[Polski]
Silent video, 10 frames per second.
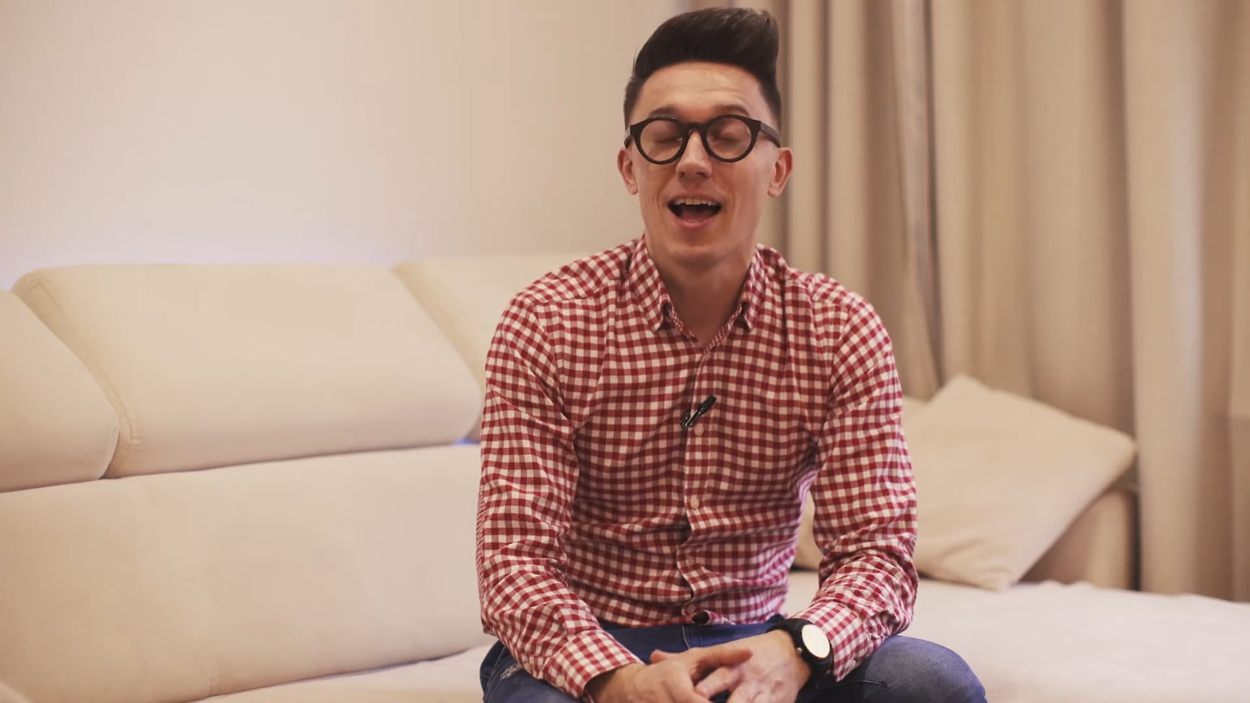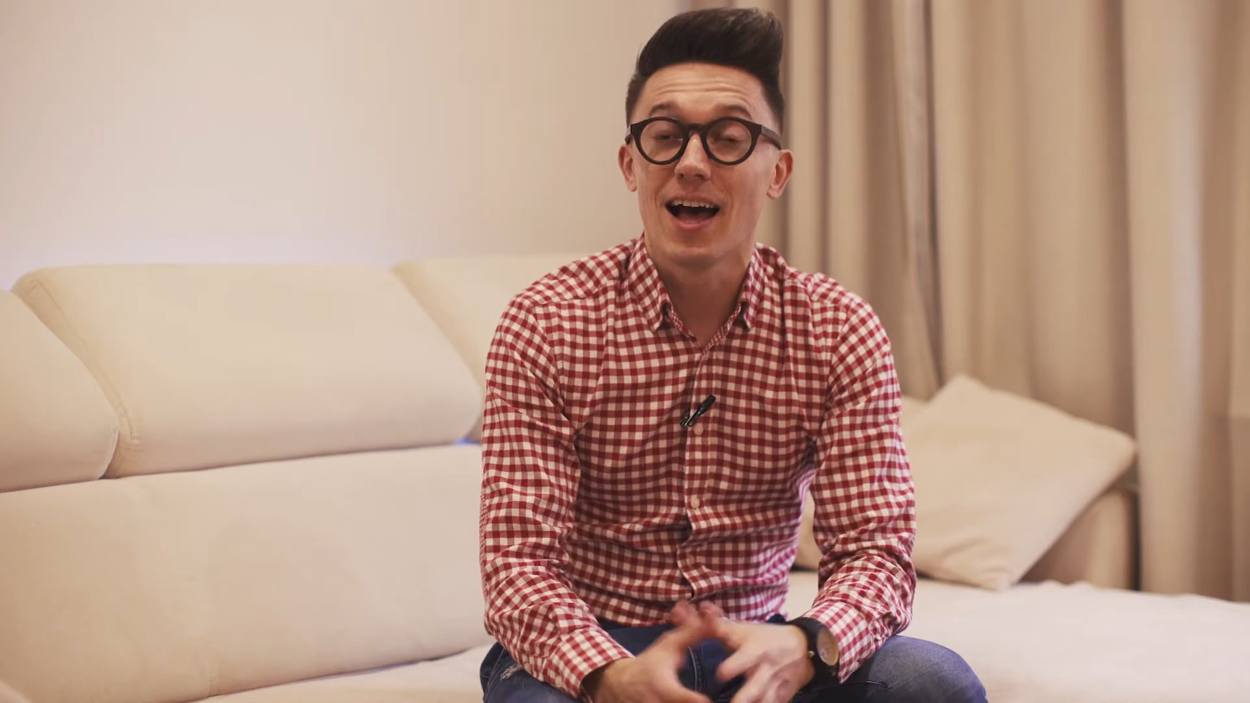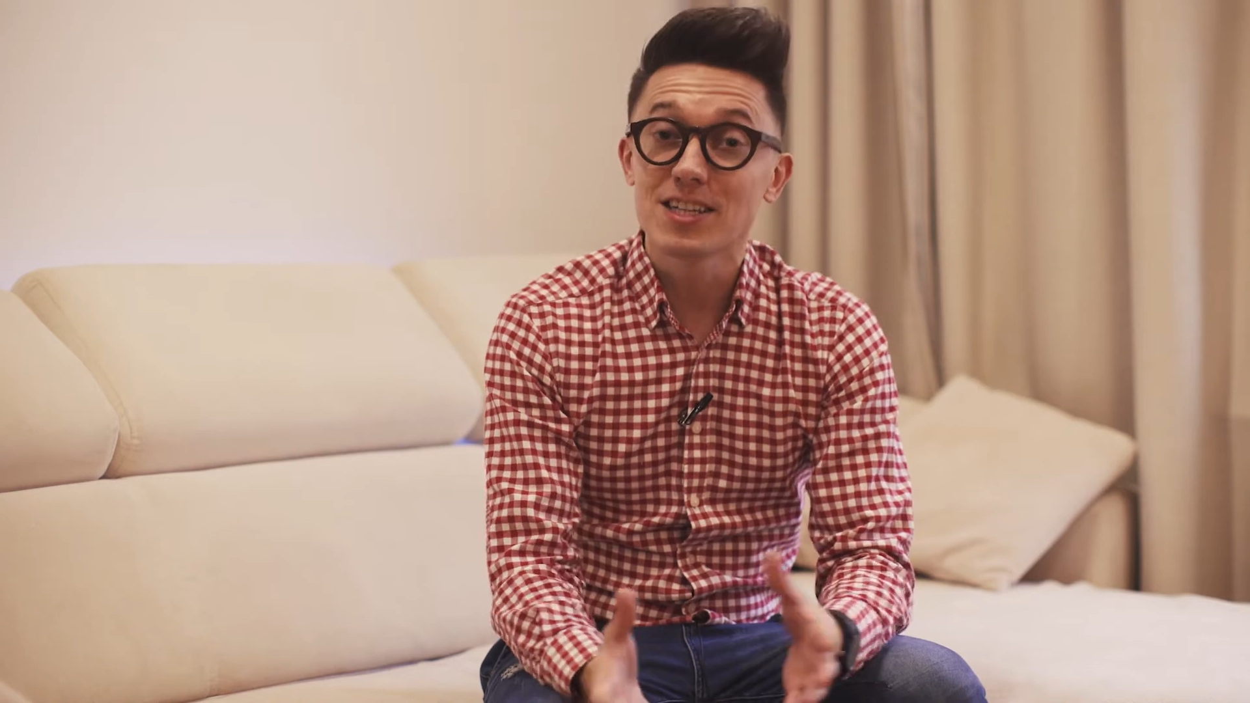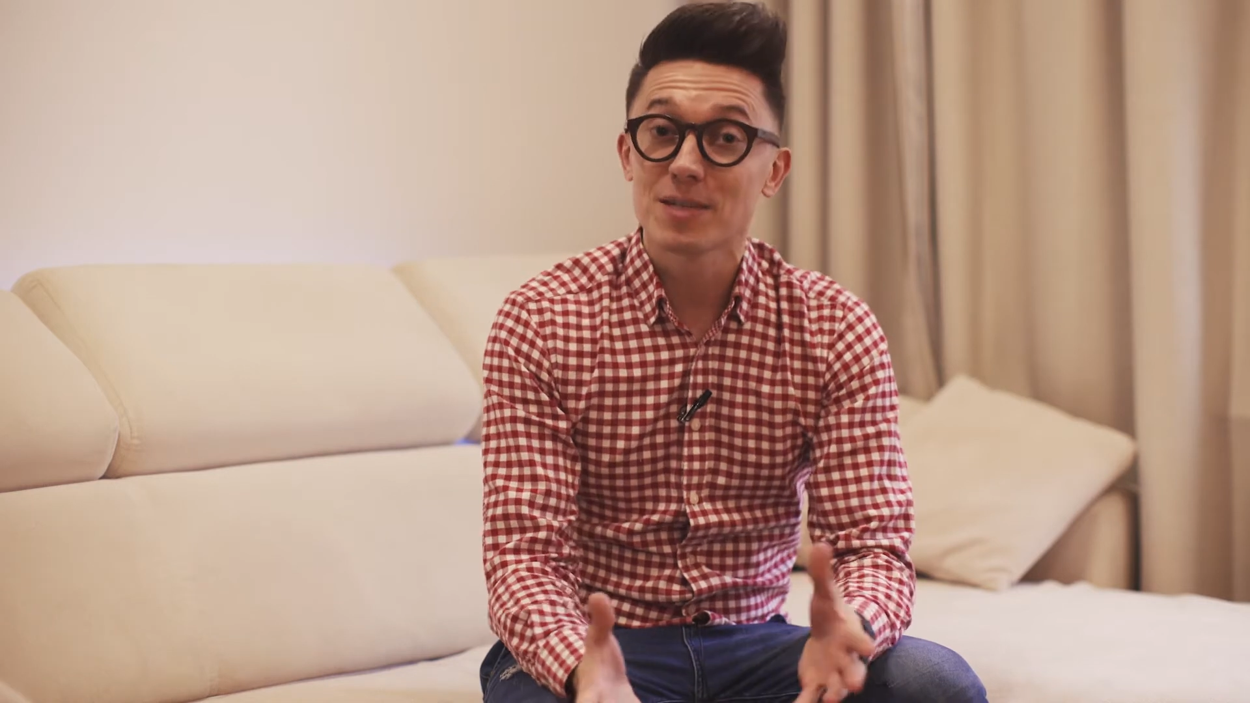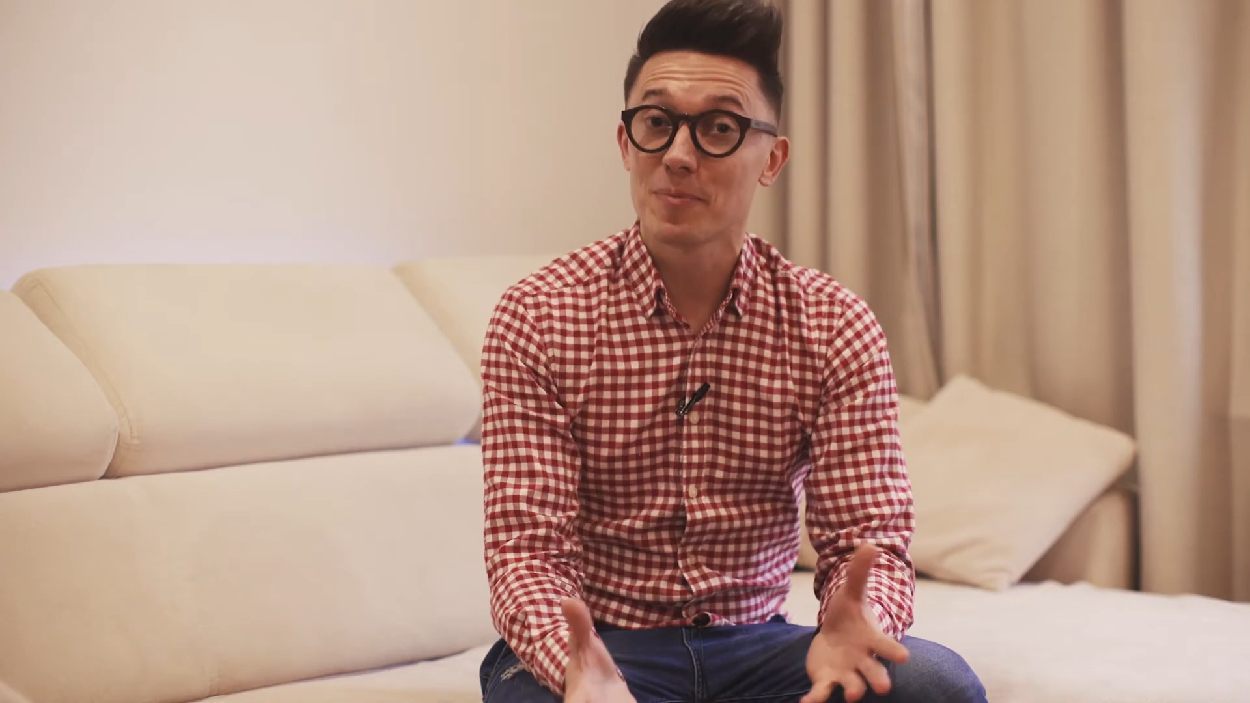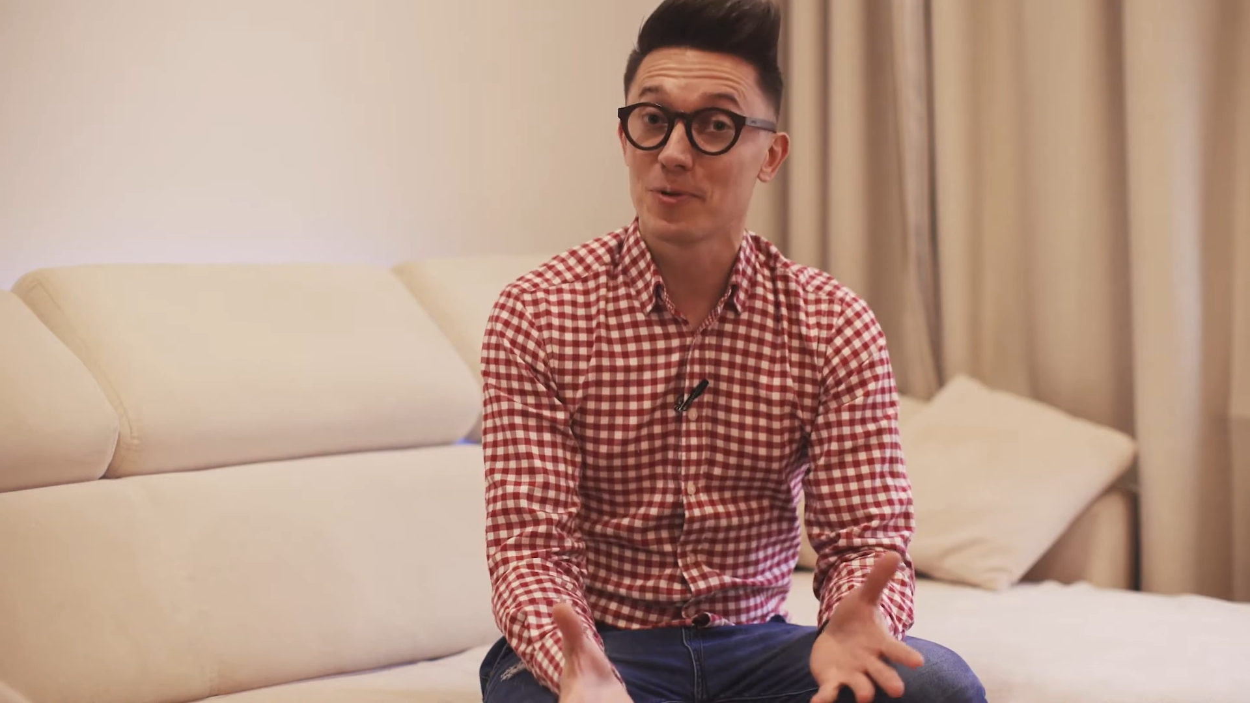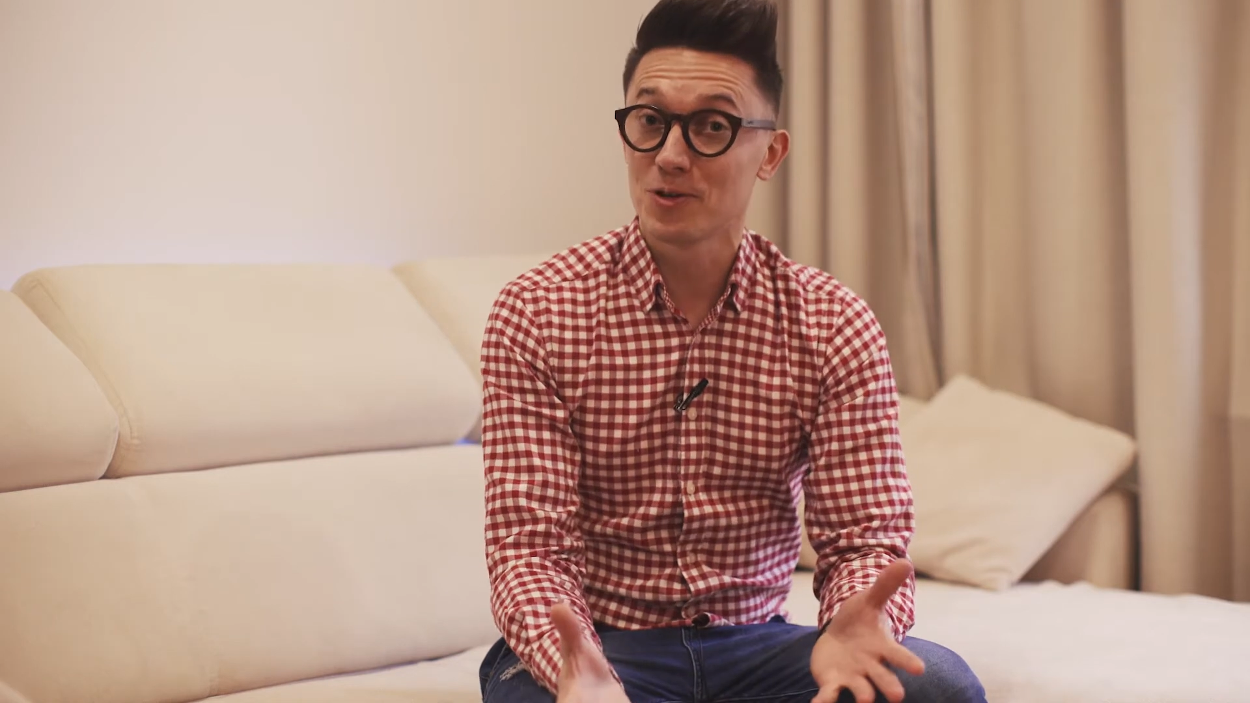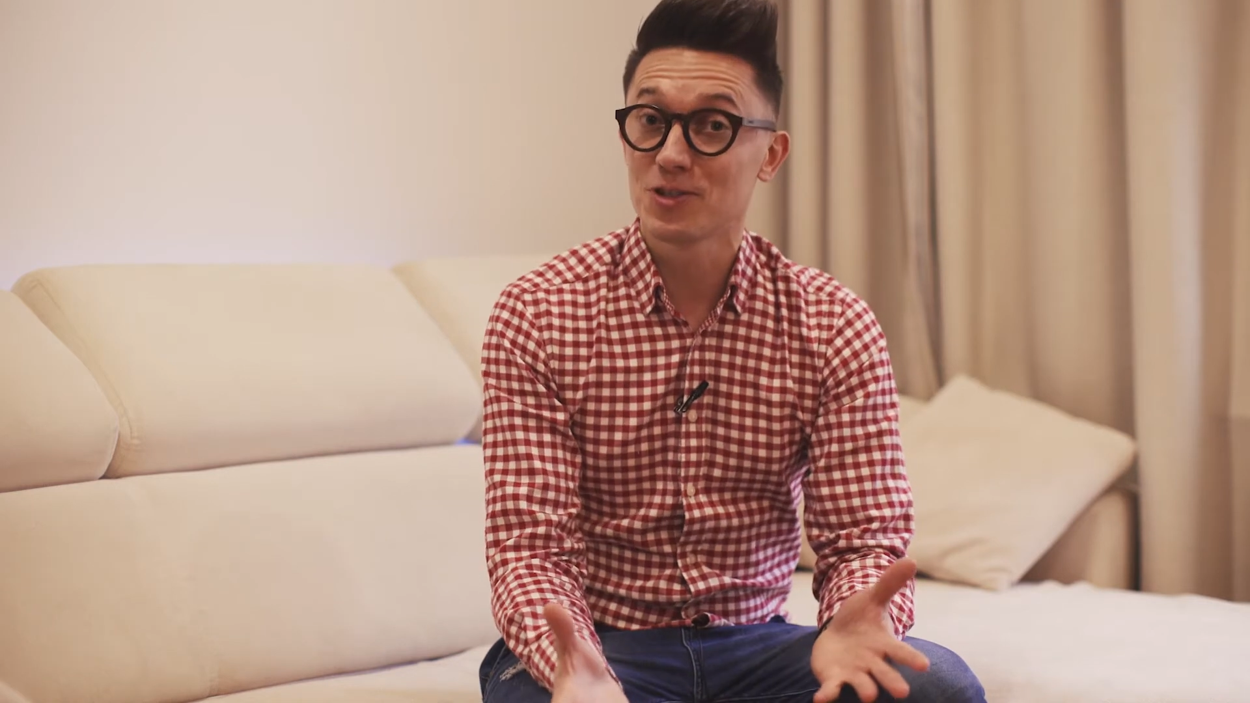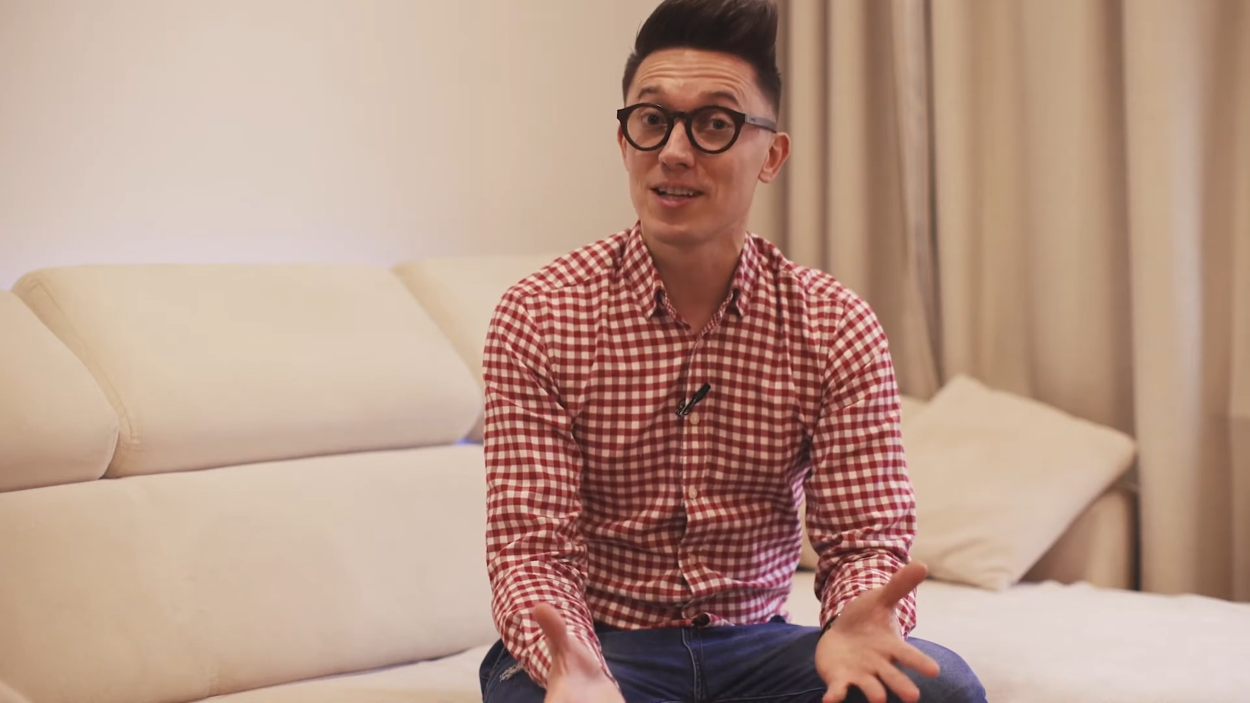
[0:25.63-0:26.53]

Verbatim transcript: ale trzeba podjąć